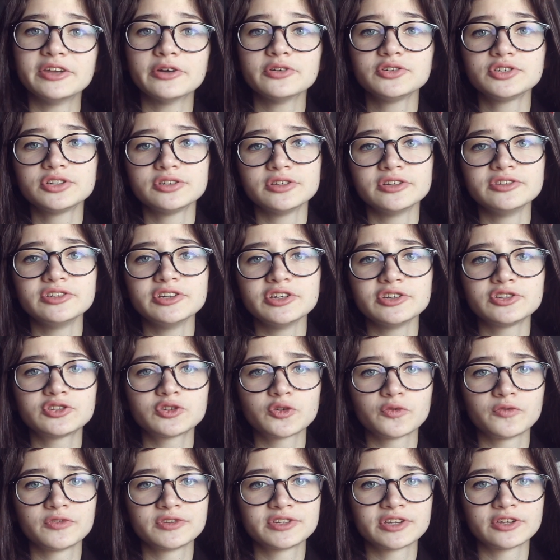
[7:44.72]
Я очень надеюсь,
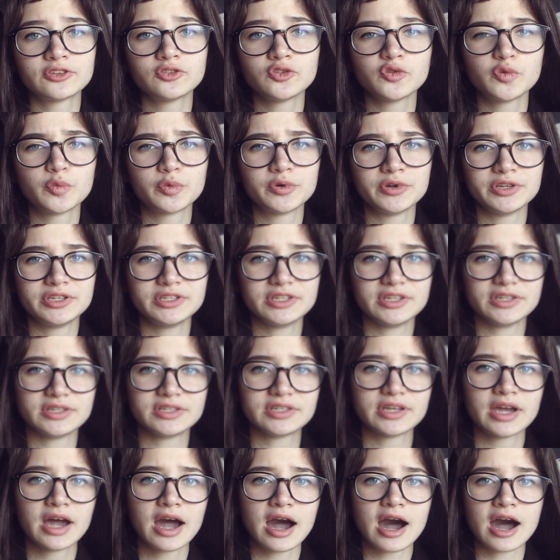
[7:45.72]
что вы
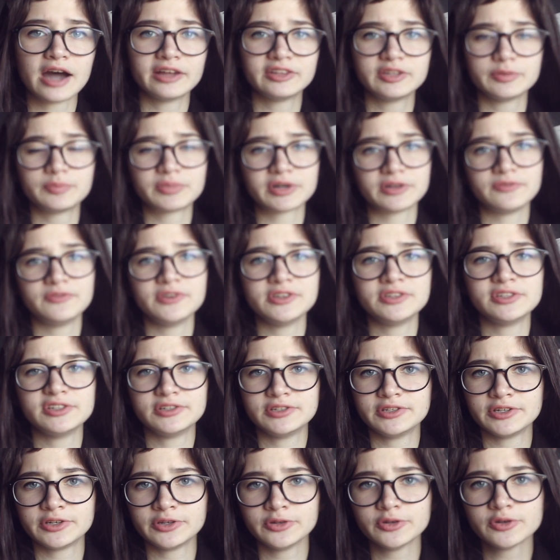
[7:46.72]
задумаетесь о а этой профессии
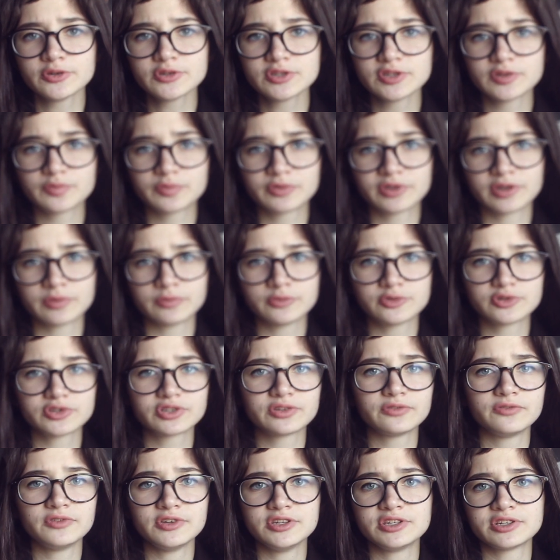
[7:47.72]
серьезно, потому
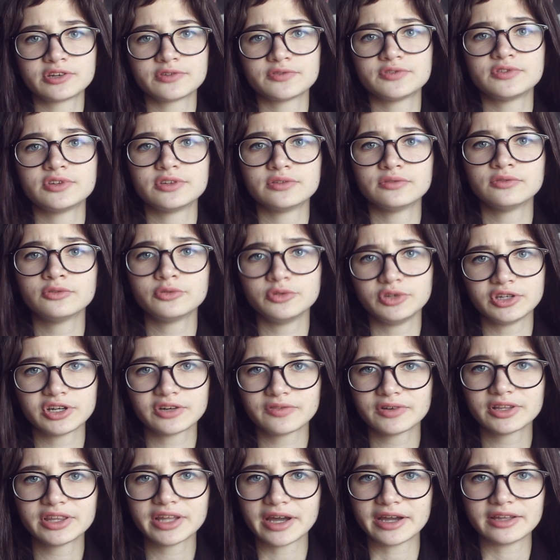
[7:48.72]
что физиков ну, не
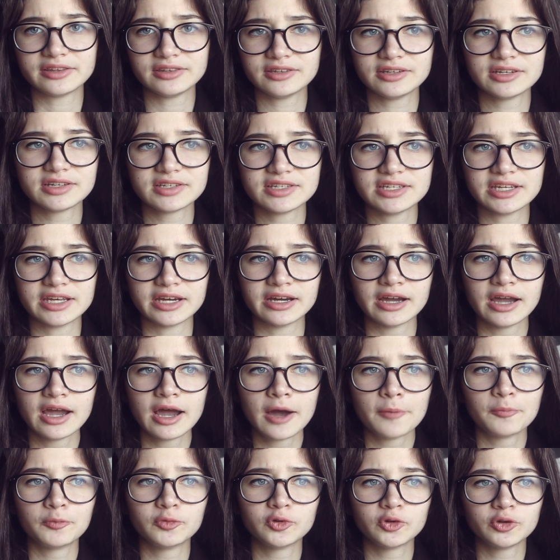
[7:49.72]
хватает нигде.
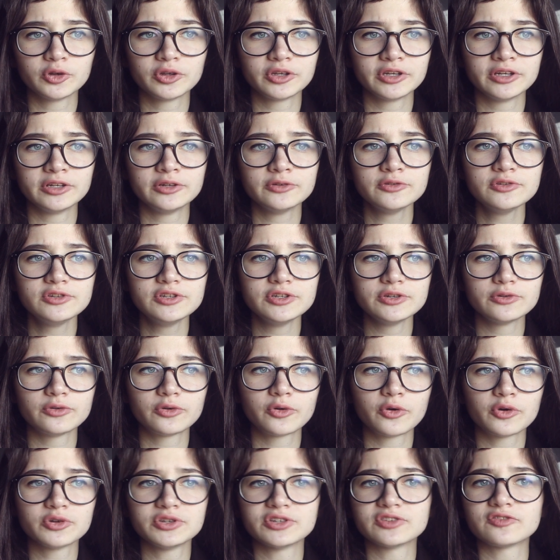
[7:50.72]
Многие люди
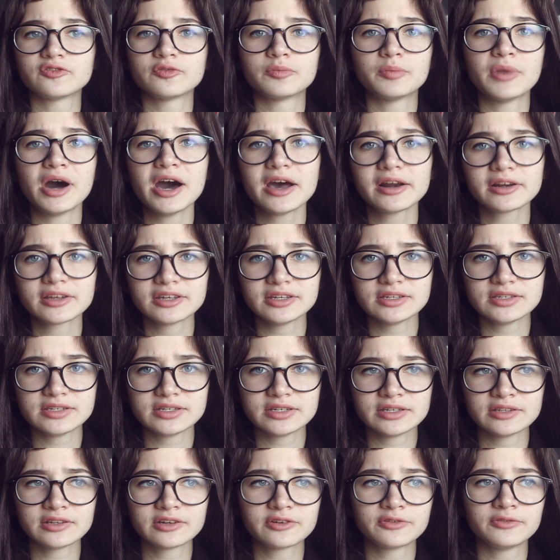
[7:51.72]
уходят в
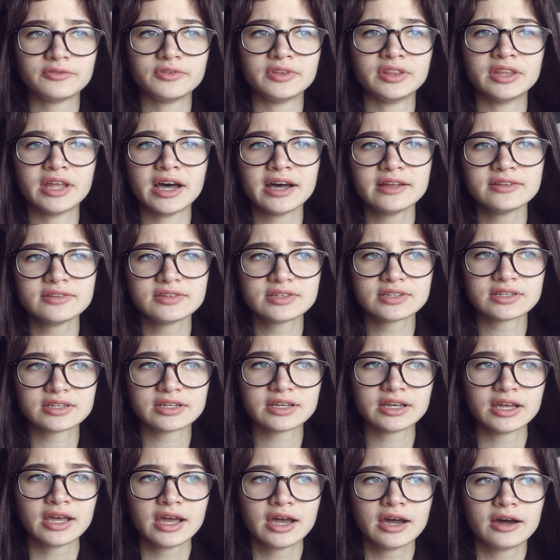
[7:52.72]
маркетинг, в
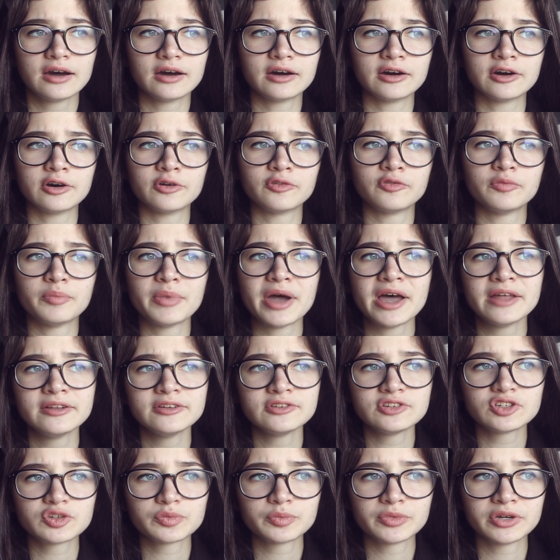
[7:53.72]
финансы, э, в
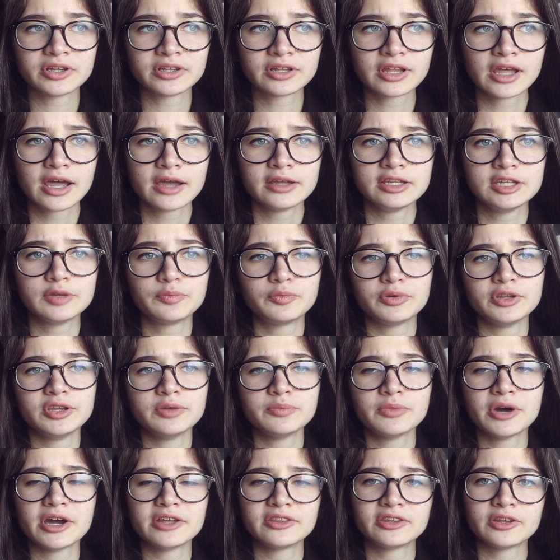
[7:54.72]
менеджмент, не
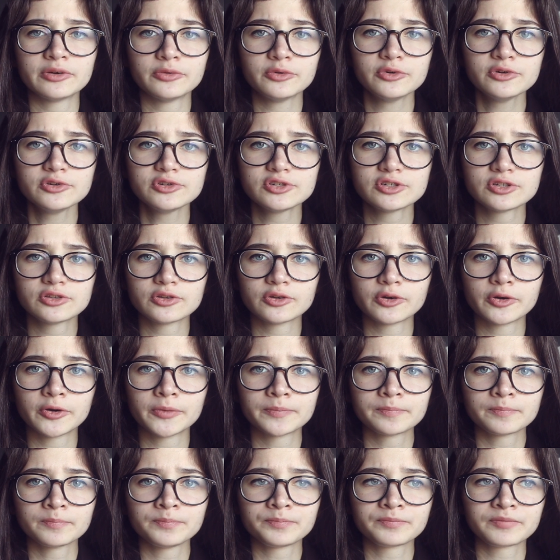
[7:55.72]
понимая того,
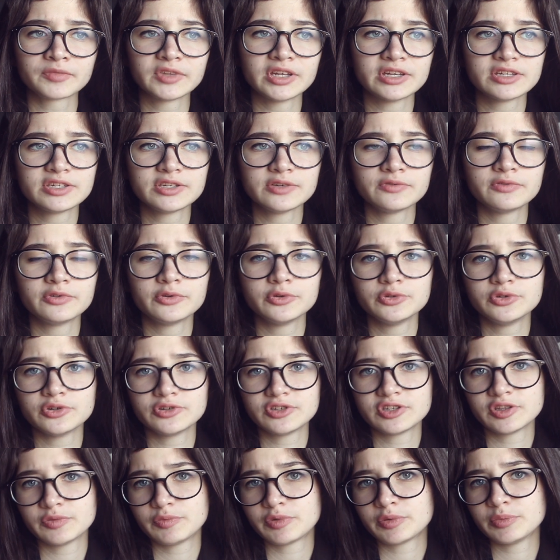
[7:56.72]
что если вы
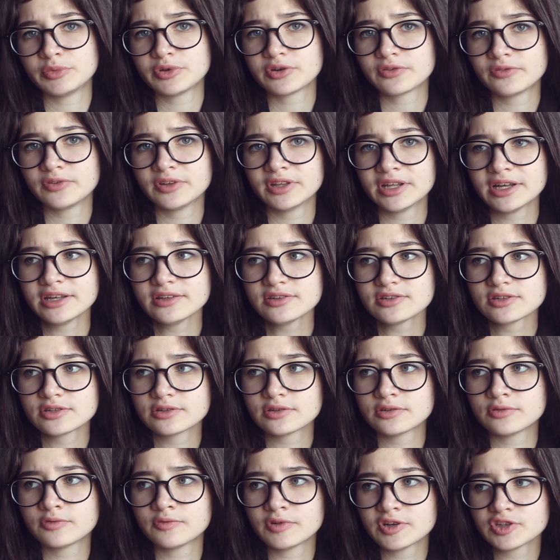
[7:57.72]
уйдете, например, в
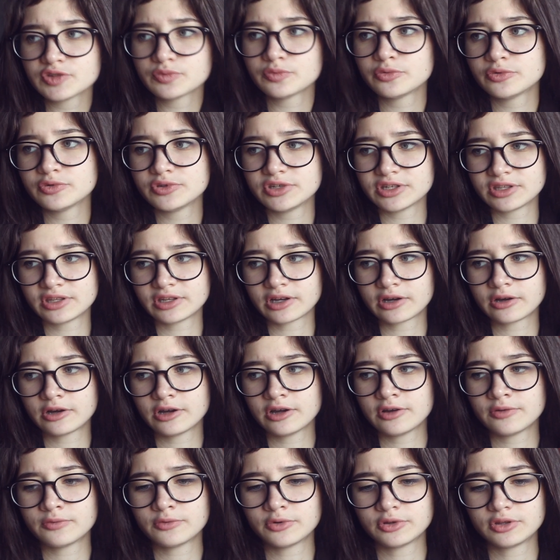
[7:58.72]
финансы, у вас будет
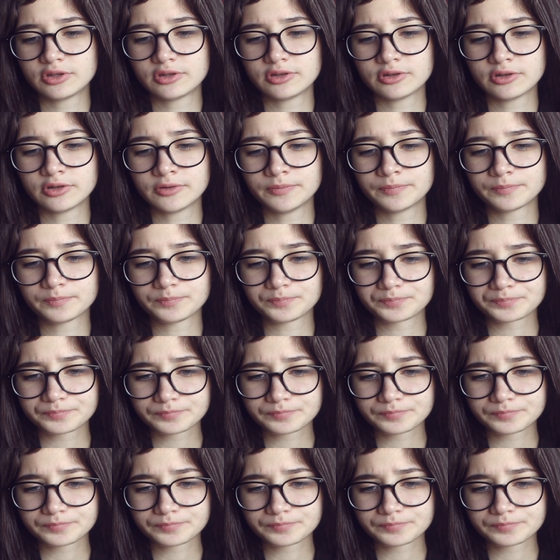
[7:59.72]
такая вот эм,